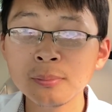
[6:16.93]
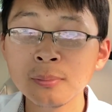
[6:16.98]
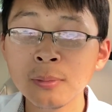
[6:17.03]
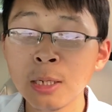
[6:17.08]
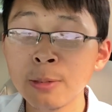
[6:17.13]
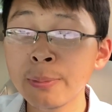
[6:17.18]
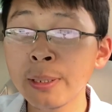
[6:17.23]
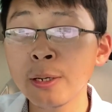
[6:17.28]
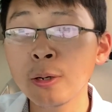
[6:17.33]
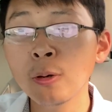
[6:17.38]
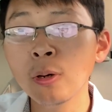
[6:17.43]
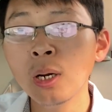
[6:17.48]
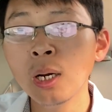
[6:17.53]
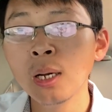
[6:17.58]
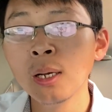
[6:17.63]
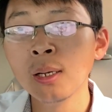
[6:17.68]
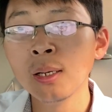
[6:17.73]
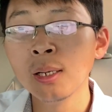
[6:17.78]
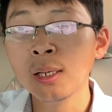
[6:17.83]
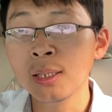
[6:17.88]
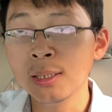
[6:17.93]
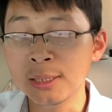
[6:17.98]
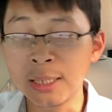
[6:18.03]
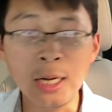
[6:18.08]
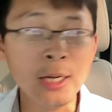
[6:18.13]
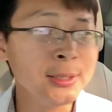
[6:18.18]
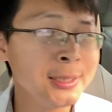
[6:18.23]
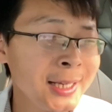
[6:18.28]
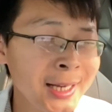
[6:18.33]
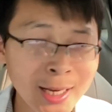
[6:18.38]
美国，然
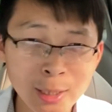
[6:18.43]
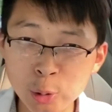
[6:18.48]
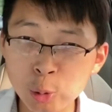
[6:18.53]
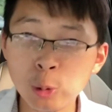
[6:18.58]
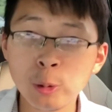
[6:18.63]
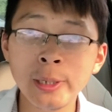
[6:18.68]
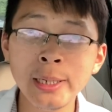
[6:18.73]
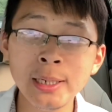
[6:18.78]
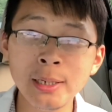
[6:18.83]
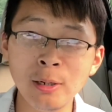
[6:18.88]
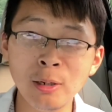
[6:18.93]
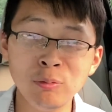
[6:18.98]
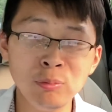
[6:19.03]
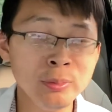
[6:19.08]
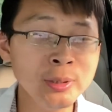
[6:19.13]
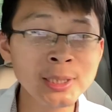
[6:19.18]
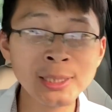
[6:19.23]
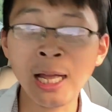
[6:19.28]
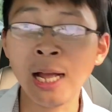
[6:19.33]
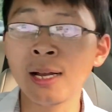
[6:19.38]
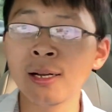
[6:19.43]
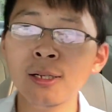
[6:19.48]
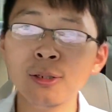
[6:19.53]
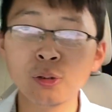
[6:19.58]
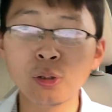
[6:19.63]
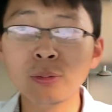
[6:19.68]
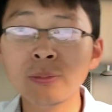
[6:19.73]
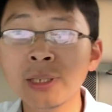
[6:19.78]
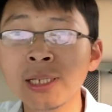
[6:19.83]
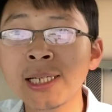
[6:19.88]
后在那吹我们的坦克
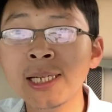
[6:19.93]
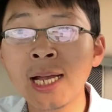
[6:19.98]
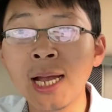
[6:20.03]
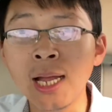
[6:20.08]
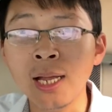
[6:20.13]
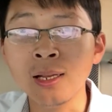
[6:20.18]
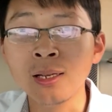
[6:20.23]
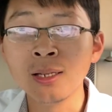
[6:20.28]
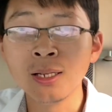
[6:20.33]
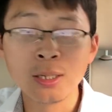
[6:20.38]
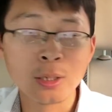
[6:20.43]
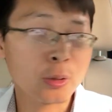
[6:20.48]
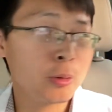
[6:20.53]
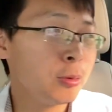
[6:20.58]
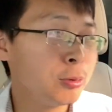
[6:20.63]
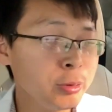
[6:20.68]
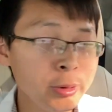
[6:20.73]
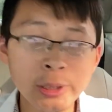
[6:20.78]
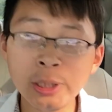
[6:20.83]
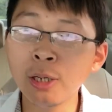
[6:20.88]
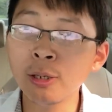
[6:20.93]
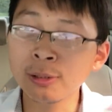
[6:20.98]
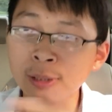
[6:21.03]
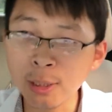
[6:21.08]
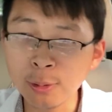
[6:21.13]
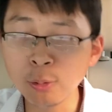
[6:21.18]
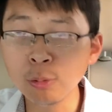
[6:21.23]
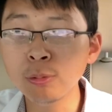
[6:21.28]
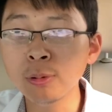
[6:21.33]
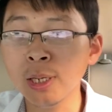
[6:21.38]
多么厉害，共军要
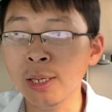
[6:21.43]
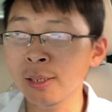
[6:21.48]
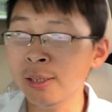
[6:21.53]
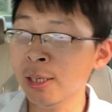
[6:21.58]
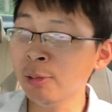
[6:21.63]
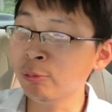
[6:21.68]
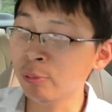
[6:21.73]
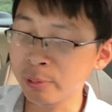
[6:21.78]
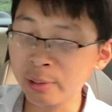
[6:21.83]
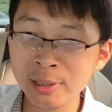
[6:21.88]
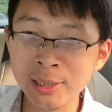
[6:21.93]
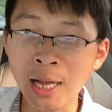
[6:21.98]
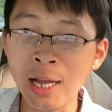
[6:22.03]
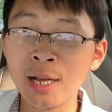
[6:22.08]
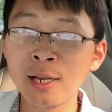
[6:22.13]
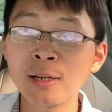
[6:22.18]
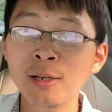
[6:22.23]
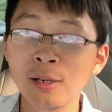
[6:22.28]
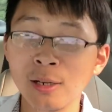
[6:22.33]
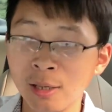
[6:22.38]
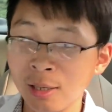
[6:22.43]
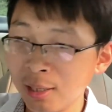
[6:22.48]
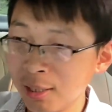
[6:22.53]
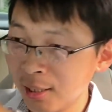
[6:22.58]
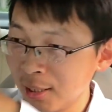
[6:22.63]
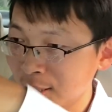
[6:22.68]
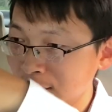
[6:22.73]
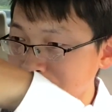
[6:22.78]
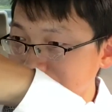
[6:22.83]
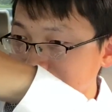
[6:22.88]
登陆了，然后我们的坦克
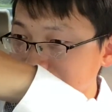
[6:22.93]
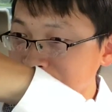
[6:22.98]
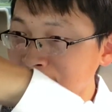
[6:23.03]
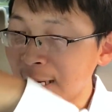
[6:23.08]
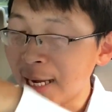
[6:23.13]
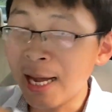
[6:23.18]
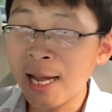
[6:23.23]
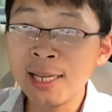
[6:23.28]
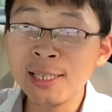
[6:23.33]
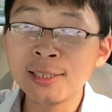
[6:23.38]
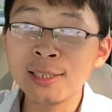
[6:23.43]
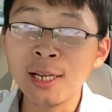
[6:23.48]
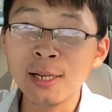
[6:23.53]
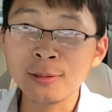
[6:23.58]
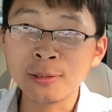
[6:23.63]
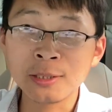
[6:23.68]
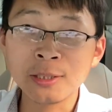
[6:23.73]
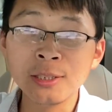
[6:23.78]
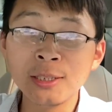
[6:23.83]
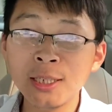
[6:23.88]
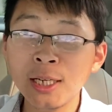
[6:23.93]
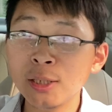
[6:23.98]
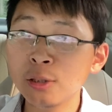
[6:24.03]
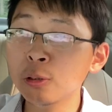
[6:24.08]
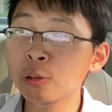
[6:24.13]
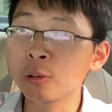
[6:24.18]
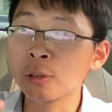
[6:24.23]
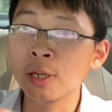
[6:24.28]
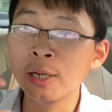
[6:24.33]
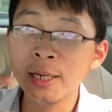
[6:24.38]
在岸上直接
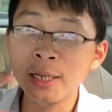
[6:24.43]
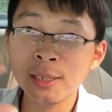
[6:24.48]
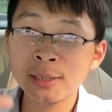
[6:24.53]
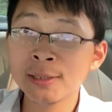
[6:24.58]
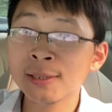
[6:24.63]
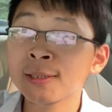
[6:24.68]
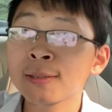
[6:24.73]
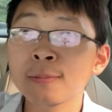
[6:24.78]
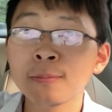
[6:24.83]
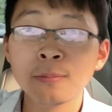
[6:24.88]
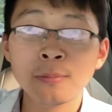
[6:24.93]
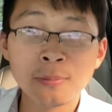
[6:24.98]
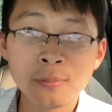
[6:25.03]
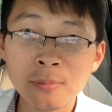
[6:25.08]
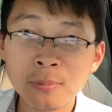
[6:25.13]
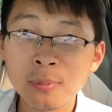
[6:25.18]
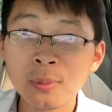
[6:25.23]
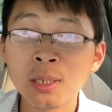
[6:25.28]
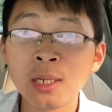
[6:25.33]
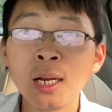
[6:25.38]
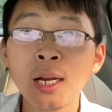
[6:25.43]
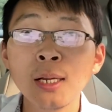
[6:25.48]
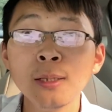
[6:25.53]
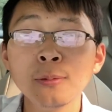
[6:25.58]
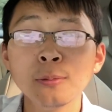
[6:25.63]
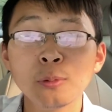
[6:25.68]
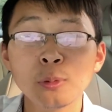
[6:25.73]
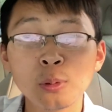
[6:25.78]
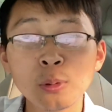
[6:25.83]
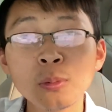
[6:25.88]
就可以跟